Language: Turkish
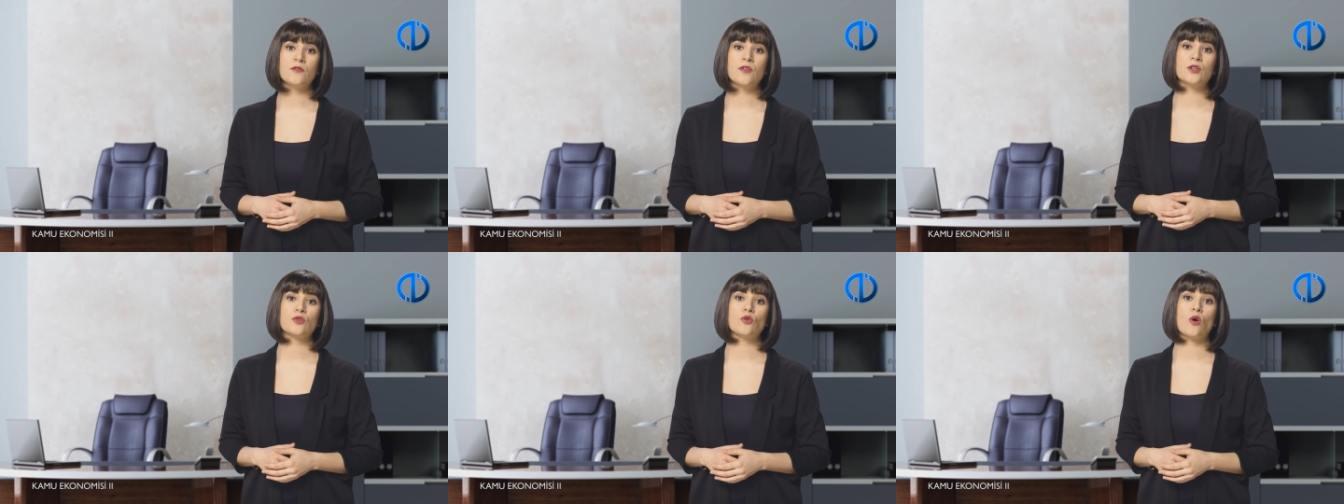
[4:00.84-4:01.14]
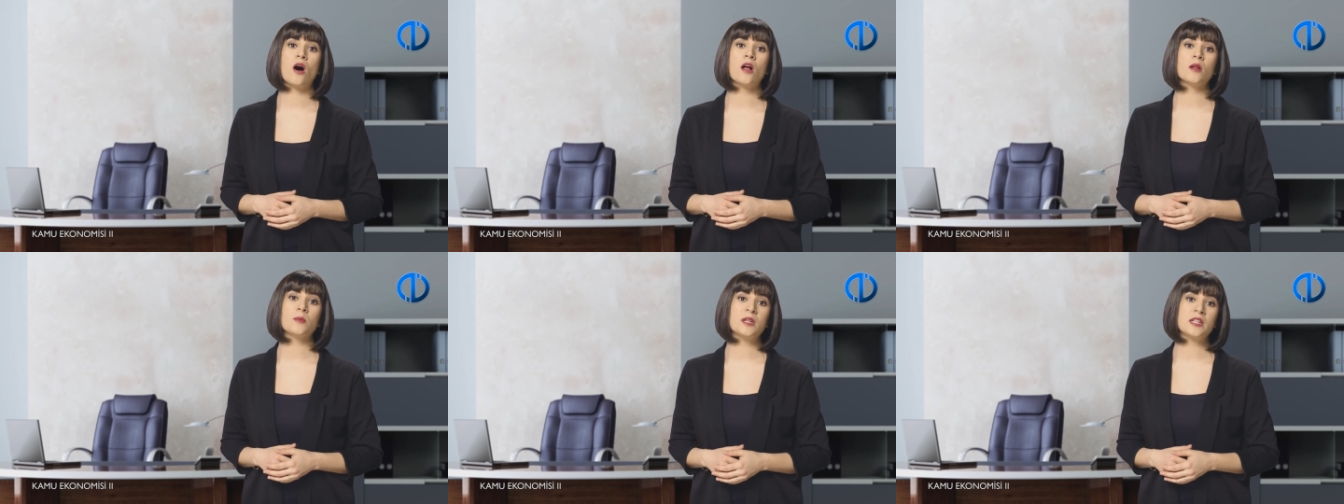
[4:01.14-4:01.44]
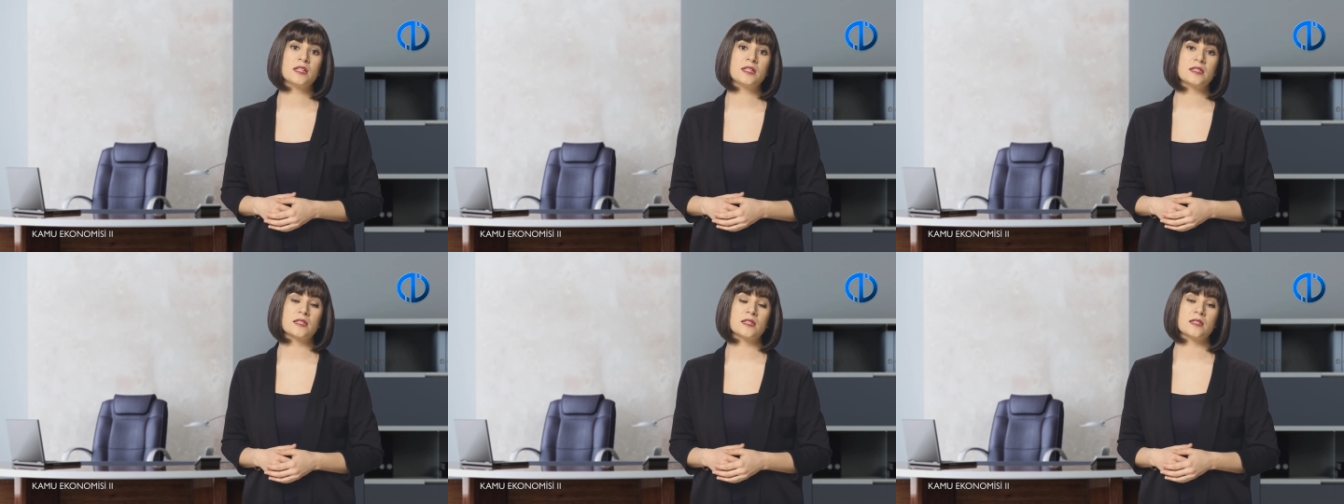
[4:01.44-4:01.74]
ve doğal
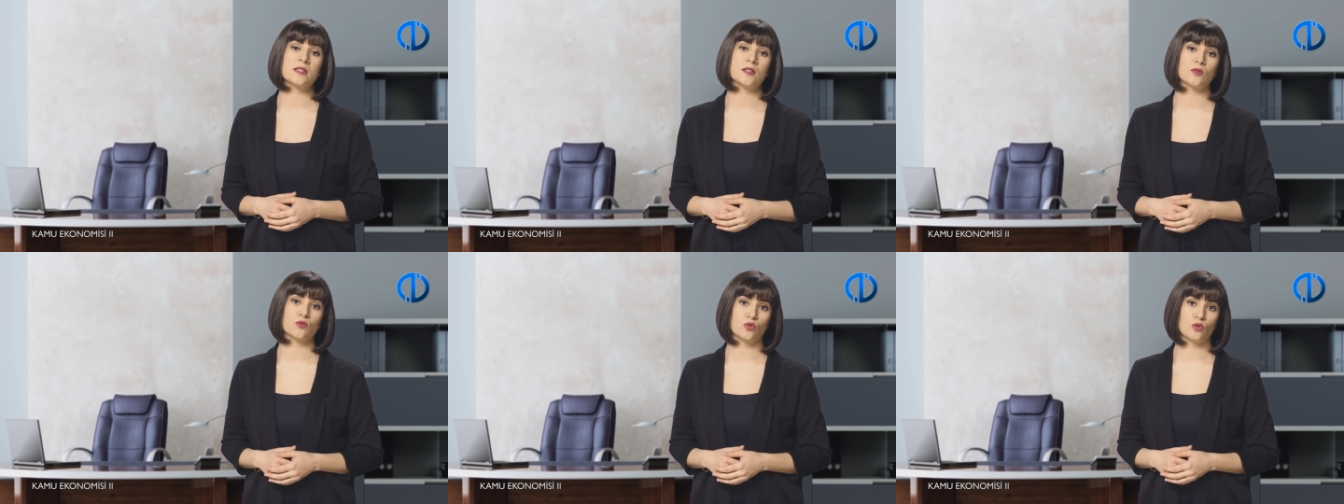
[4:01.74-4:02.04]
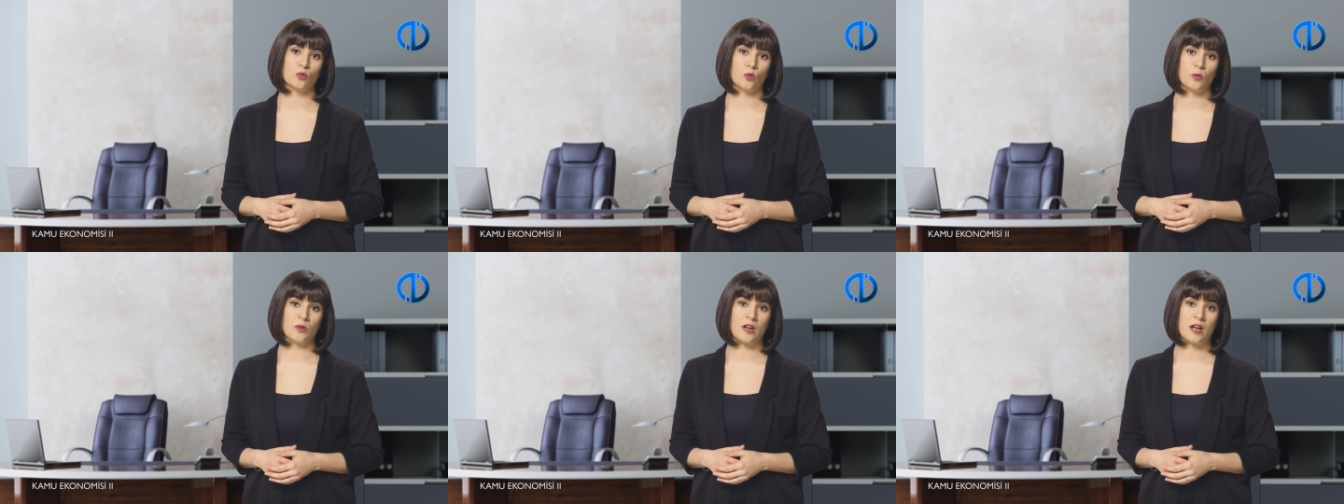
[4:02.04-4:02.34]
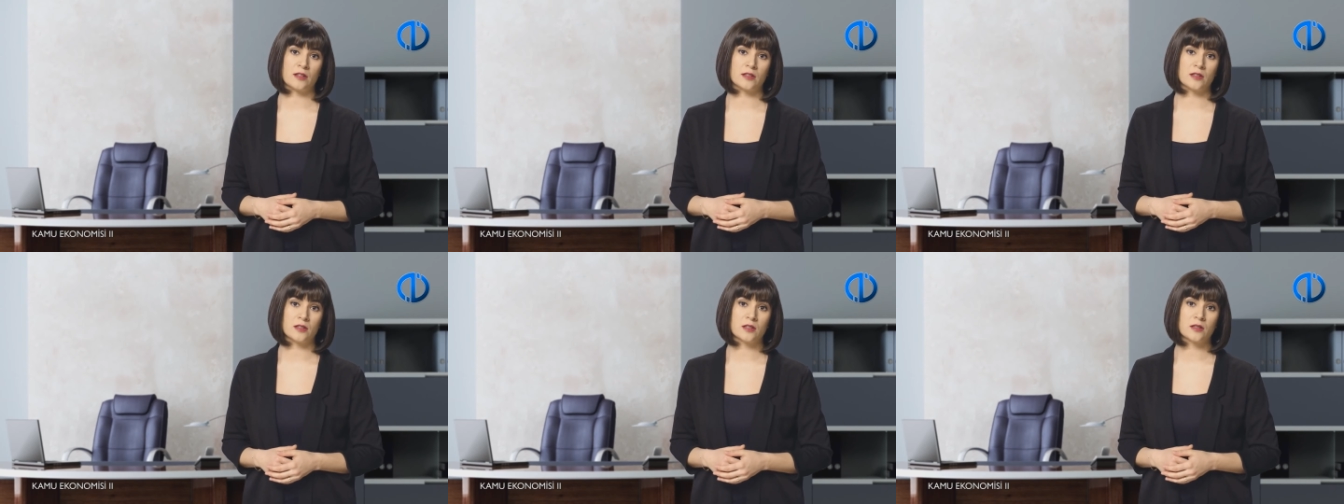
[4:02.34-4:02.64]
bilgisizlik durumu
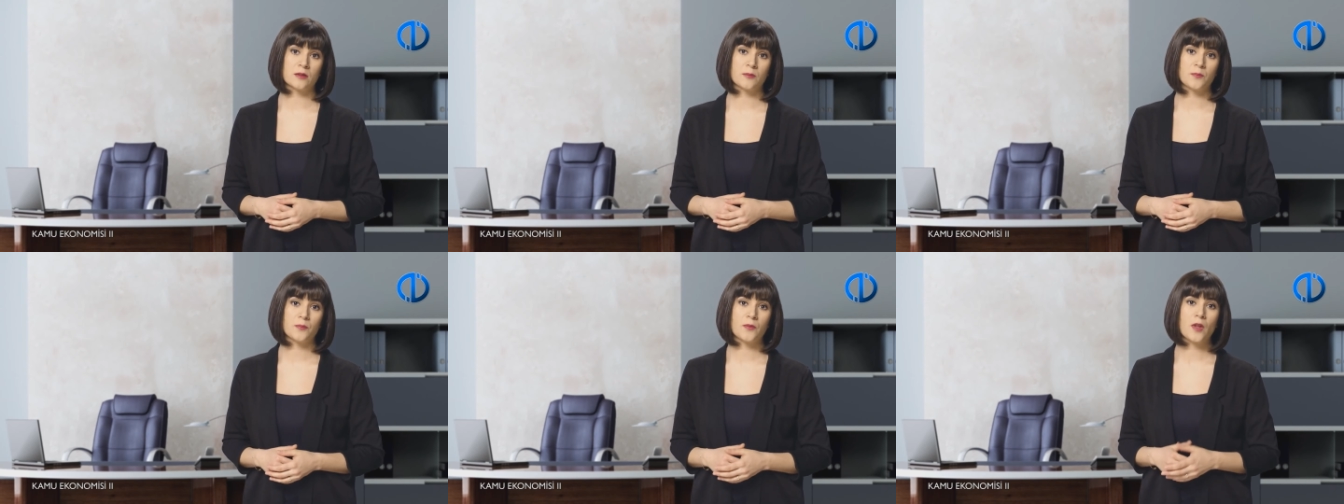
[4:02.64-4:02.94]
vardır.